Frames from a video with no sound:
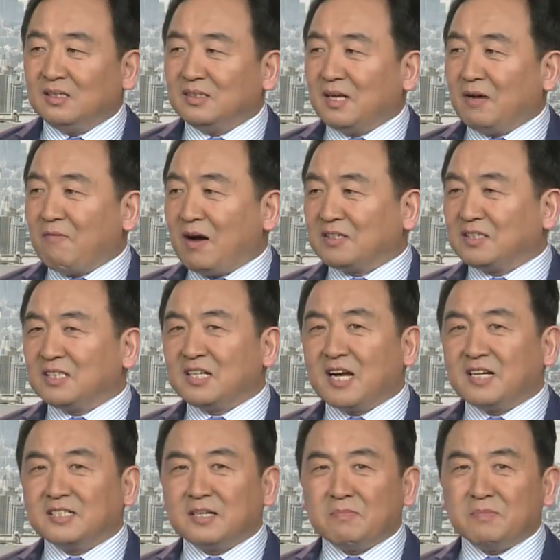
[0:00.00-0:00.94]
那王岐
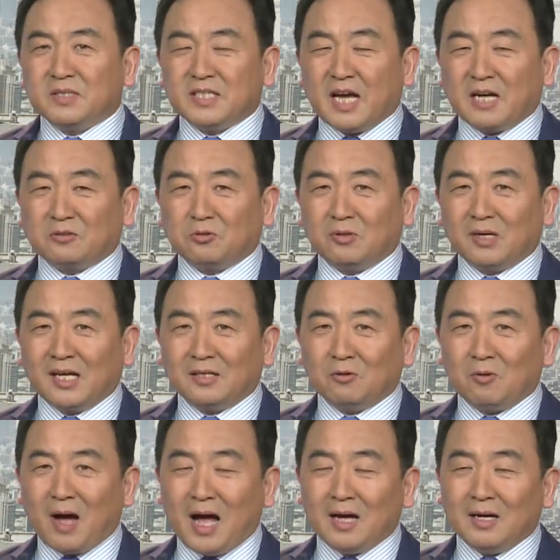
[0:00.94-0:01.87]
山这么讲出来
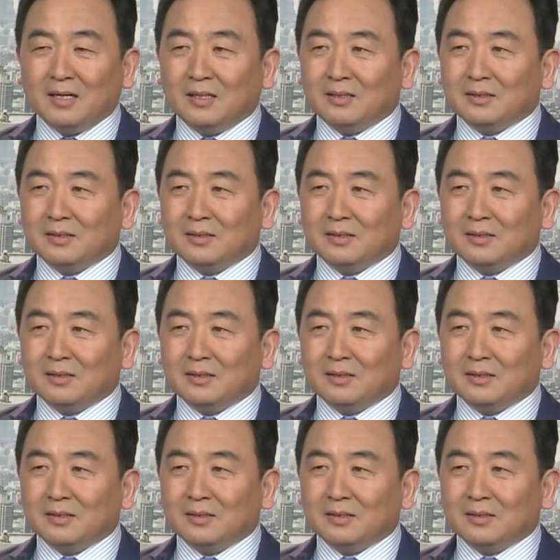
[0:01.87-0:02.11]
的话，